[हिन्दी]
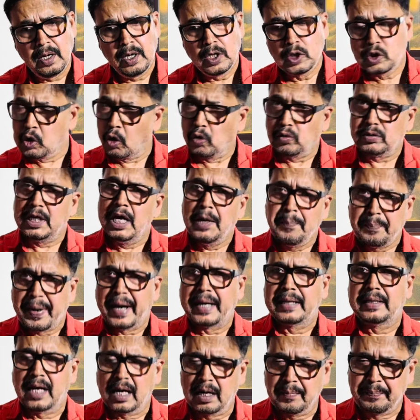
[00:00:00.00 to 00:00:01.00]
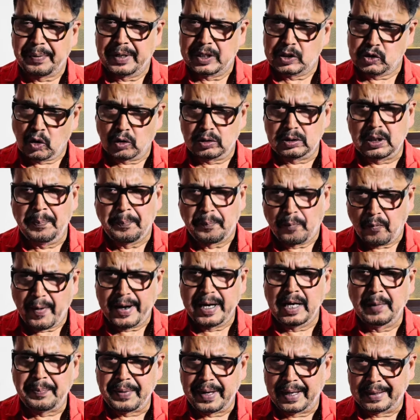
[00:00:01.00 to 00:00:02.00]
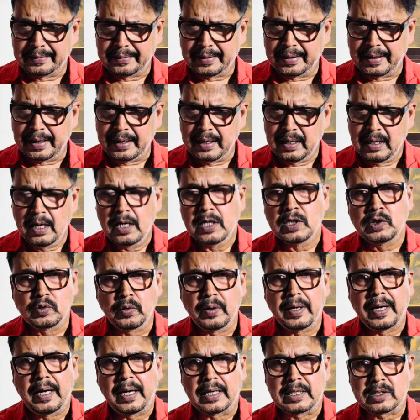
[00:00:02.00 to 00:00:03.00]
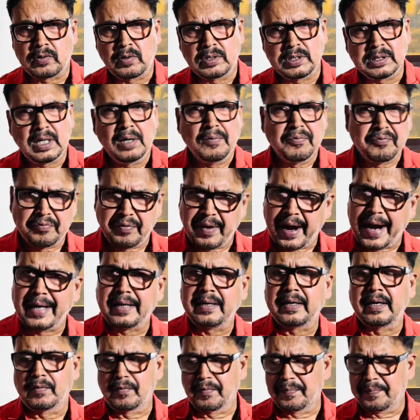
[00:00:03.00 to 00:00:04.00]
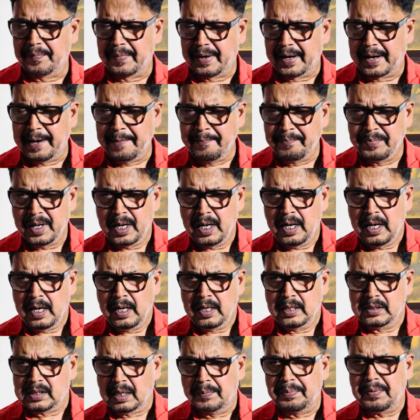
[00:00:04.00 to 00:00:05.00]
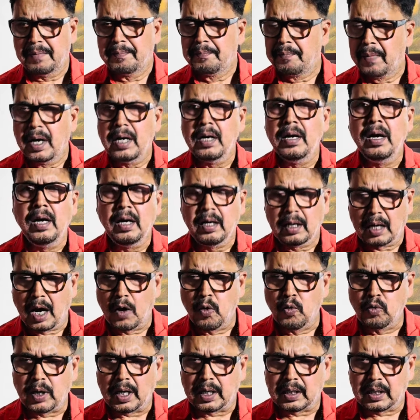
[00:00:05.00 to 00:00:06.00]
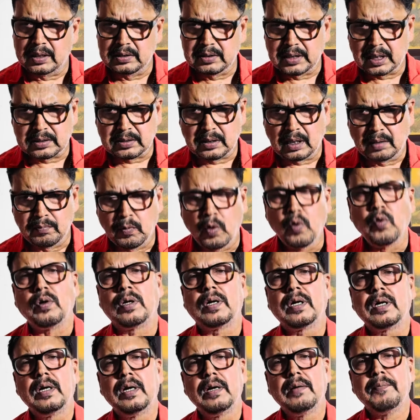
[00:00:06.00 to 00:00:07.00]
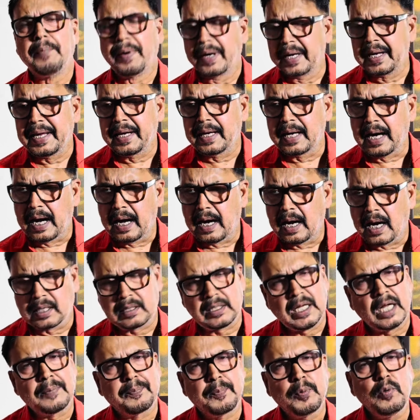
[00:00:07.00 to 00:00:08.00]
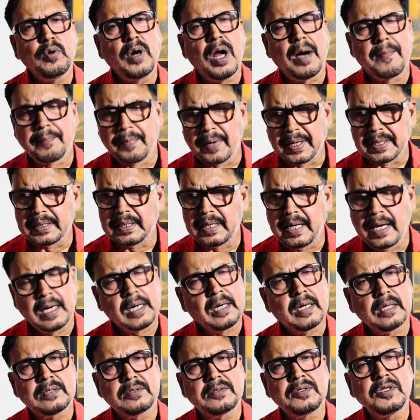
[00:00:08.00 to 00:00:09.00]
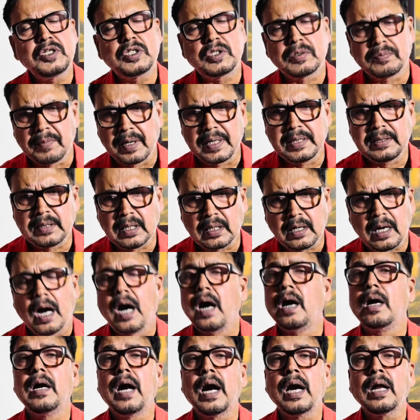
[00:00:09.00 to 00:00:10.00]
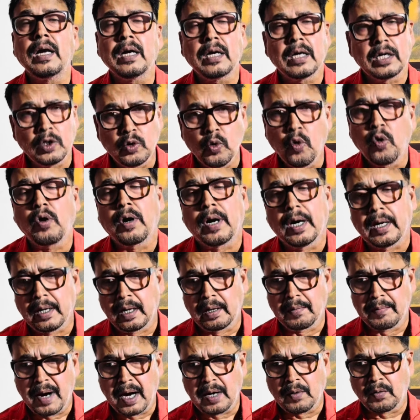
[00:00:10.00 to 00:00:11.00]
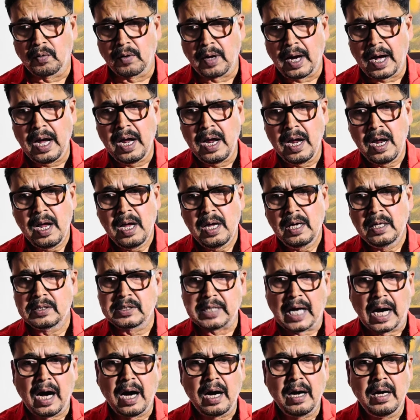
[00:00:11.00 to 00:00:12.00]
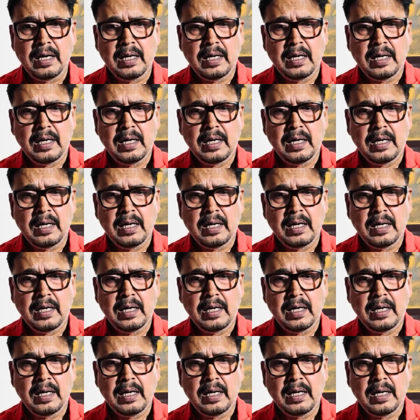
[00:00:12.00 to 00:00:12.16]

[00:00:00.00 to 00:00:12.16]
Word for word: चौथे पैदान पे चौथे पॉइंट पे आते हैं जो एस्ट्रोलॉजिकल फैक्ट के रूप में है जब मंगल राहु का कंजक्शन मोड बनेगा अर्थात पूरा मई 31 मई तक अंगारक योग का निर्माण होगा जहां